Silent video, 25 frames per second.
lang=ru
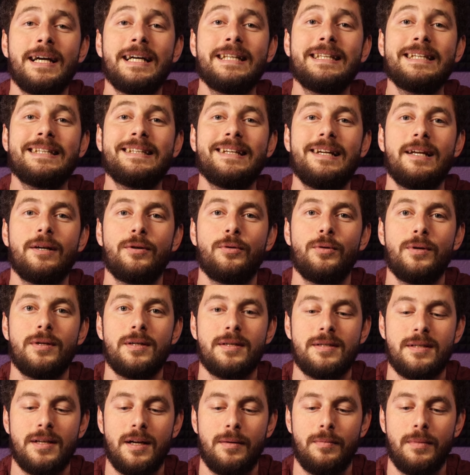это далеко
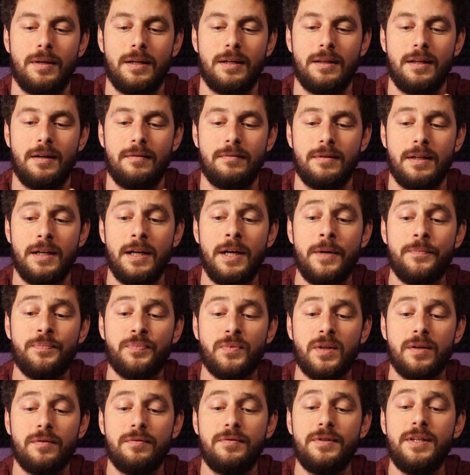не самое главное.
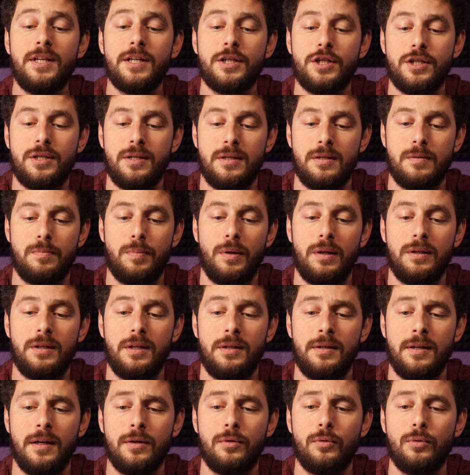Внешнее
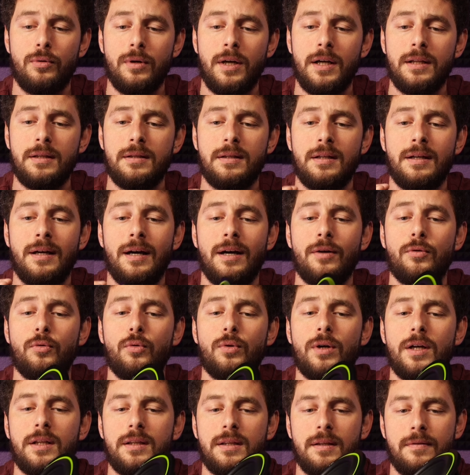исполнение аккуратно,
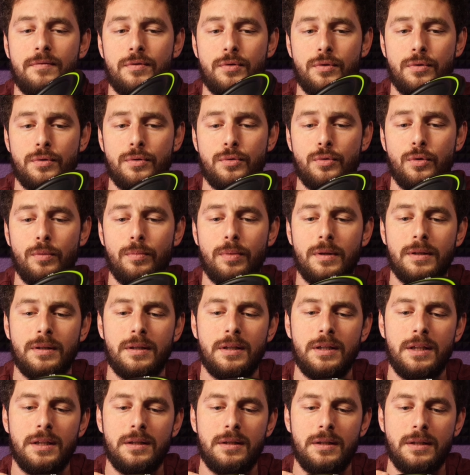аккуратно все
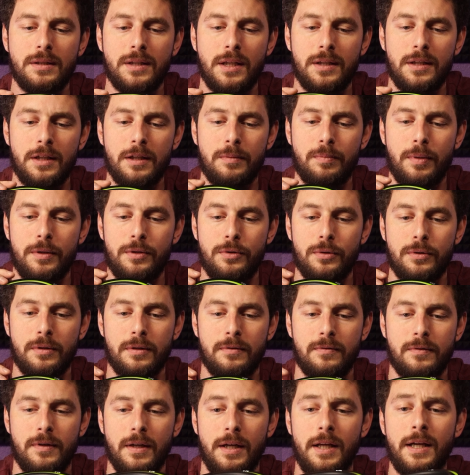собрано, нет никаких
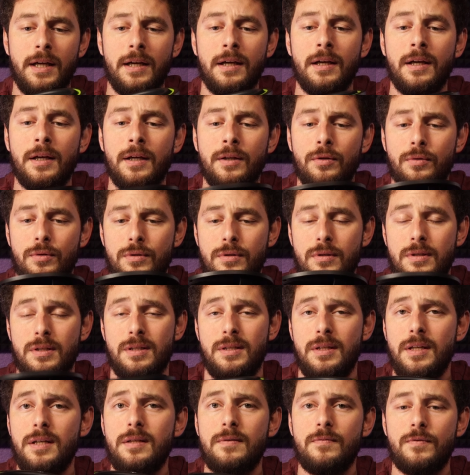потеков клея. То есть
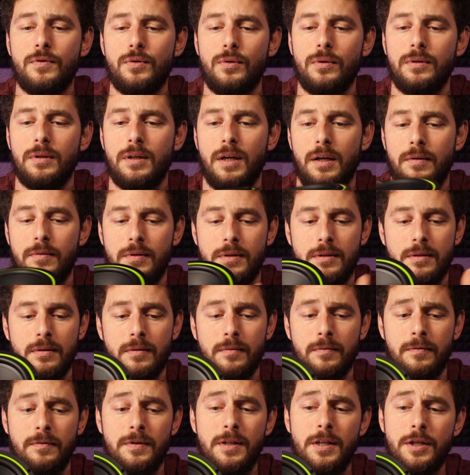здесь все нравится.
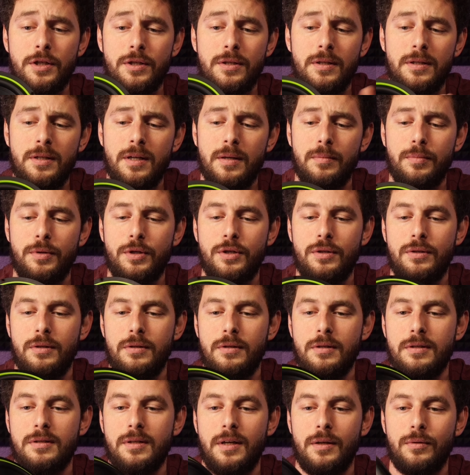Внешне
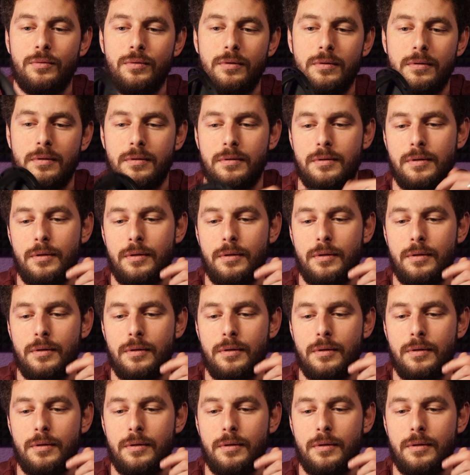необычный дизайн, этот